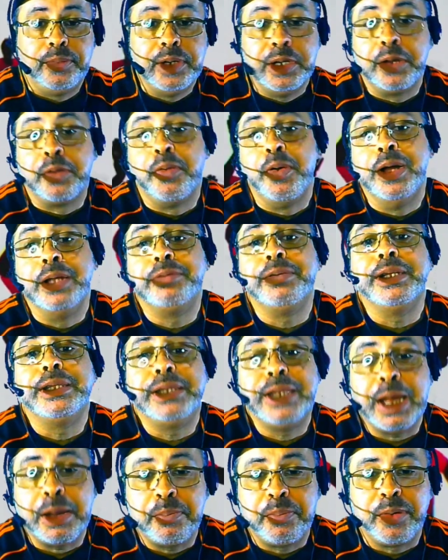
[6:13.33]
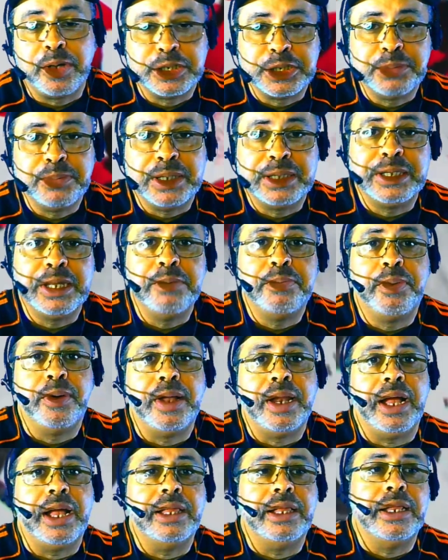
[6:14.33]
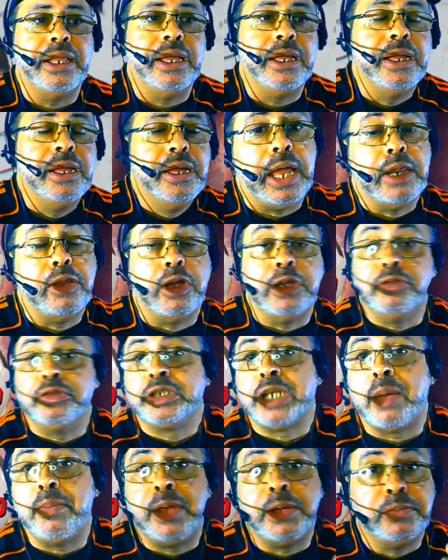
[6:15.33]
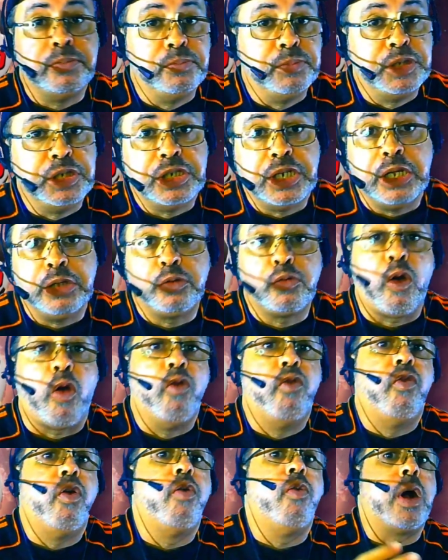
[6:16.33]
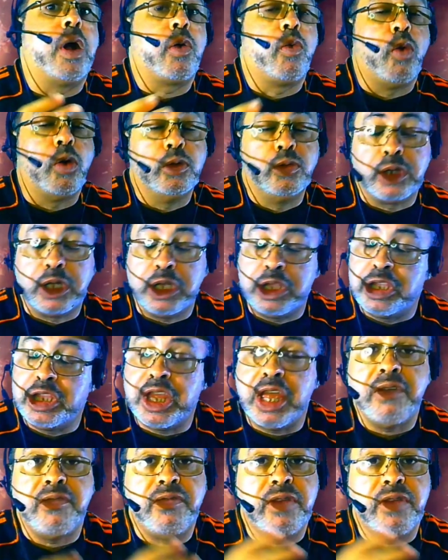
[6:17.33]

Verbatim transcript: enquanto até a próxima temporada, né? Nós não sabemos direito qual foi o acordo que teve